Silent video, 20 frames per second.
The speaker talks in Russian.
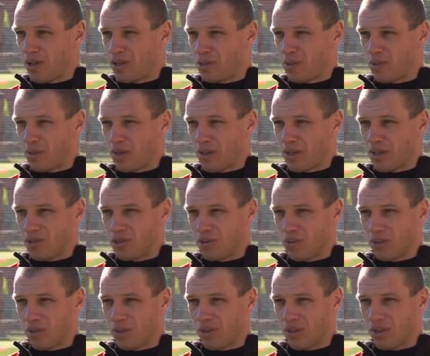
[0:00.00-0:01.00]
результат,
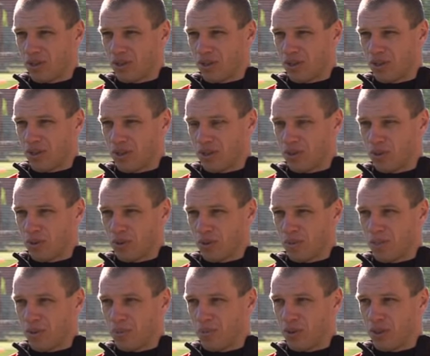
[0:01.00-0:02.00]
только, только
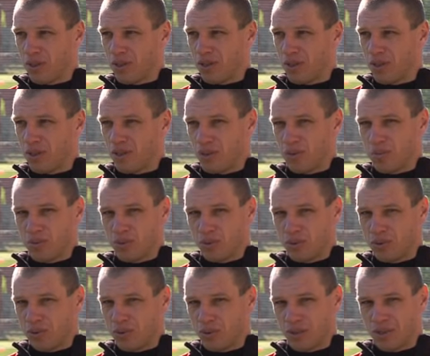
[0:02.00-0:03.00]
победа, там, то
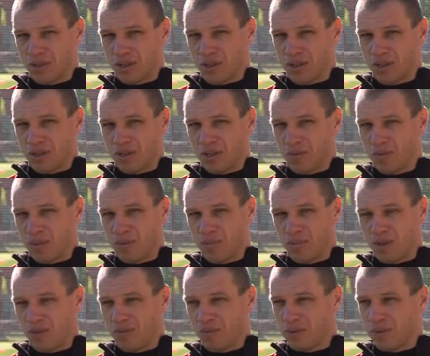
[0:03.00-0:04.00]
есть никаких там
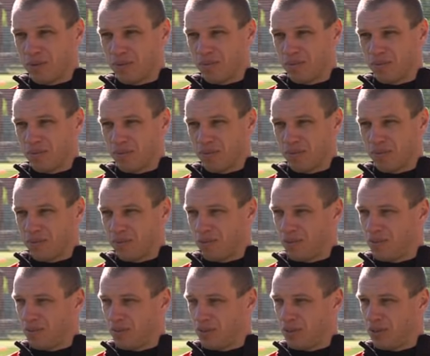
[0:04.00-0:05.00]
компромиссов э,
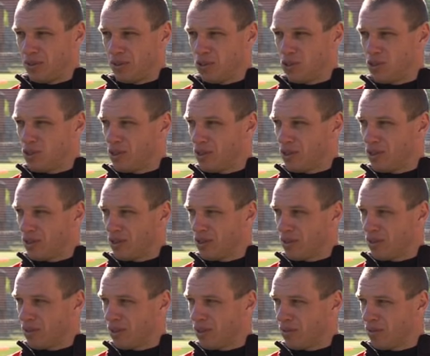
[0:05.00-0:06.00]
в виде ничьей,
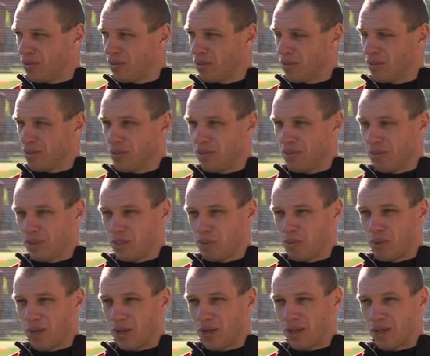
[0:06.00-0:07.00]
да,
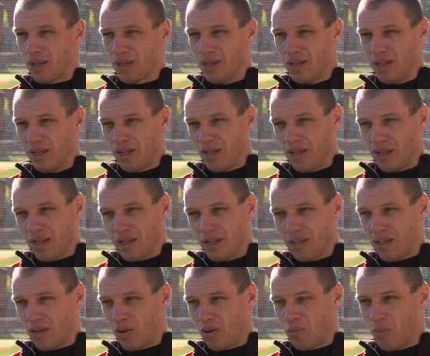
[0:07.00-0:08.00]
несмотря на,
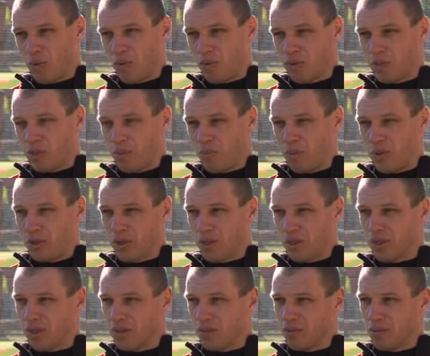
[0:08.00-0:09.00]
на любого
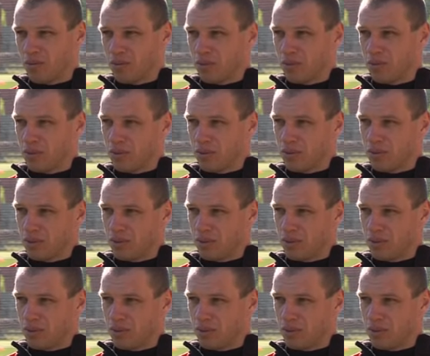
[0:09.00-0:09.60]
соперника, вот, то есть